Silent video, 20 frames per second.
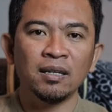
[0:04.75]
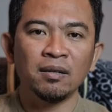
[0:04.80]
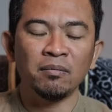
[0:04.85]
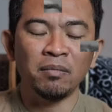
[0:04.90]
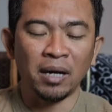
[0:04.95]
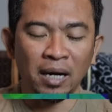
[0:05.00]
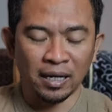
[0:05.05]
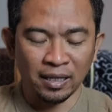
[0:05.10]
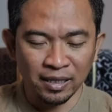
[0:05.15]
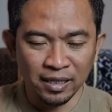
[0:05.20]

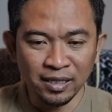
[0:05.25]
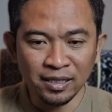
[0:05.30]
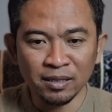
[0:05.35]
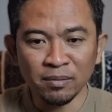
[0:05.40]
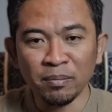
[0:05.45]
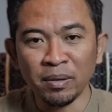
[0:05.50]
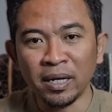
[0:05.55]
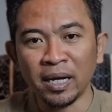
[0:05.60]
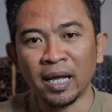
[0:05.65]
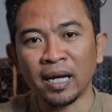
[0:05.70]
Berarti
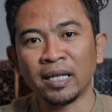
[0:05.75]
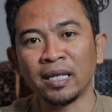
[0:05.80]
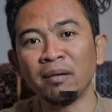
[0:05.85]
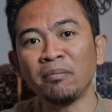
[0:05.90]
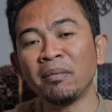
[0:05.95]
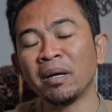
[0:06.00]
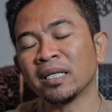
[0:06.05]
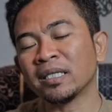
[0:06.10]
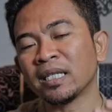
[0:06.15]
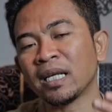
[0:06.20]
sebenarnya
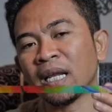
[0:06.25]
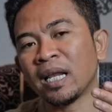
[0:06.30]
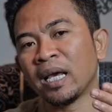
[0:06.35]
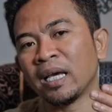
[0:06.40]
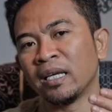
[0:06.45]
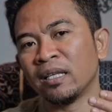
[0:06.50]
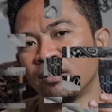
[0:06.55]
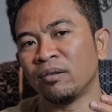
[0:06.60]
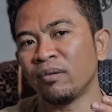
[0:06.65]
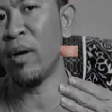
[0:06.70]
masalah
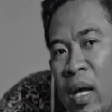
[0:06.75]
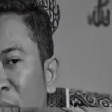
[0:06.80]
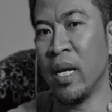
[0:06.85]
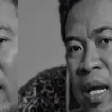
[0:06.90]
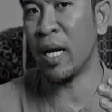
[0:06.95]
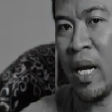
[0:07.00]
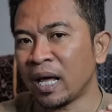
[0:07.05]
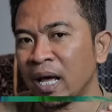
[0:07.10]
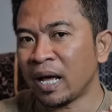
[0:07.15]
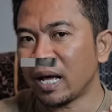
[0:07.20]
itu
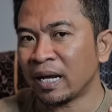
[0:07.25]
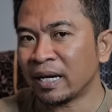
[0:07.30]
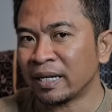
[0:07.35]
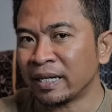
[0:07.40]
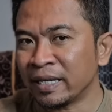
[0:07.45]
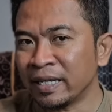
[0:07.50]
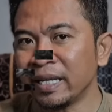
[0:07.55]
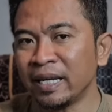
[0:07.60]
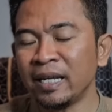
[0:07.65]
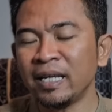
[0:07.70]
adalah
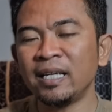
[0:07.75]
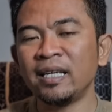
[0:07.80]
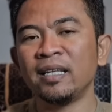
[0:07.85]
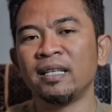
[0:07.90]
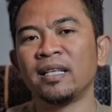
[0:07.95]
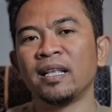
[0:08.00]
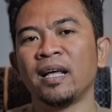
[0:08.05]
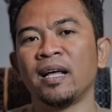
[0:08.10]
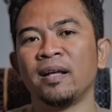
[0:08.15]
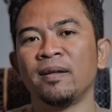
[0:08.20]
diri
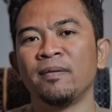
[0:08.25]
kita.